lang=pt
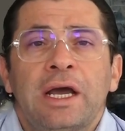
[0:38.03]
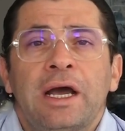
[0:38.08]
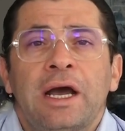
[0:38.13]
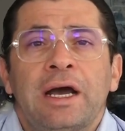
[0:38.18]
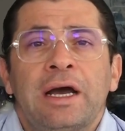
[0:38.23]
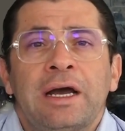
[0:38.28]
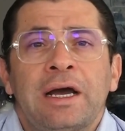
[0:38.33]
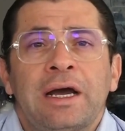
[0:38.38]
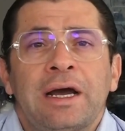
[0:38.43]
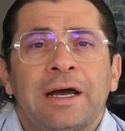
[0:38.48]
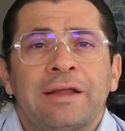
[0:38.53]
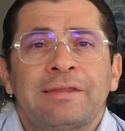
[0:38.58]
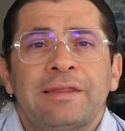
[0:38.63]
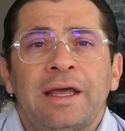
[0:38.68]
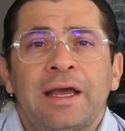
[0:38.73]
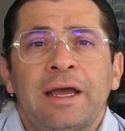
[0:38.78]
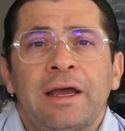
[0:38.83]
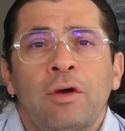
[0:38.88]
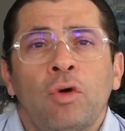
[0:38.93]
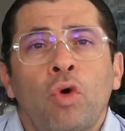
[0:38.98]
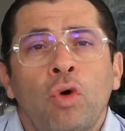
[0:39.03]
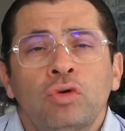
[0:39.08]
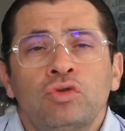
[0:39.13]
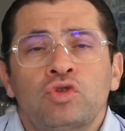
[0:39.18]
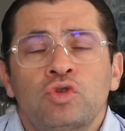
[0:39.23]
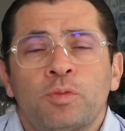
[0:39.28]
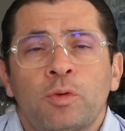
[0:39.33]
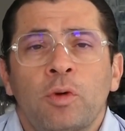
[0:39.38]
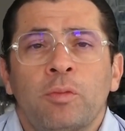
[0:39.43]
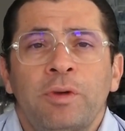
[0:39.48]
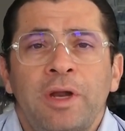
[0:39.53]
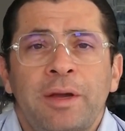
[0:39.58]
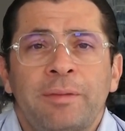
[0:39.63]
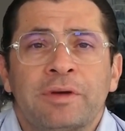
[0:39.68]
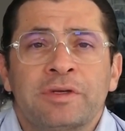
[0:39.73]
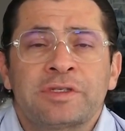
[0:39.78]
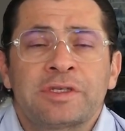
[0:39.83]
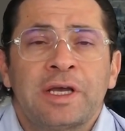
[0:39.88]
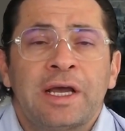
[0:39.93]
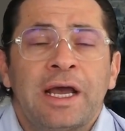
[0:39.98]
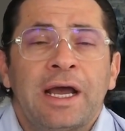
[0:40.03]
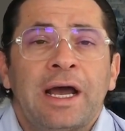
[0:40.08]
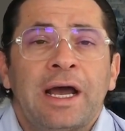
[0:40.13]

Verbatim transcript: uh, até outros problemas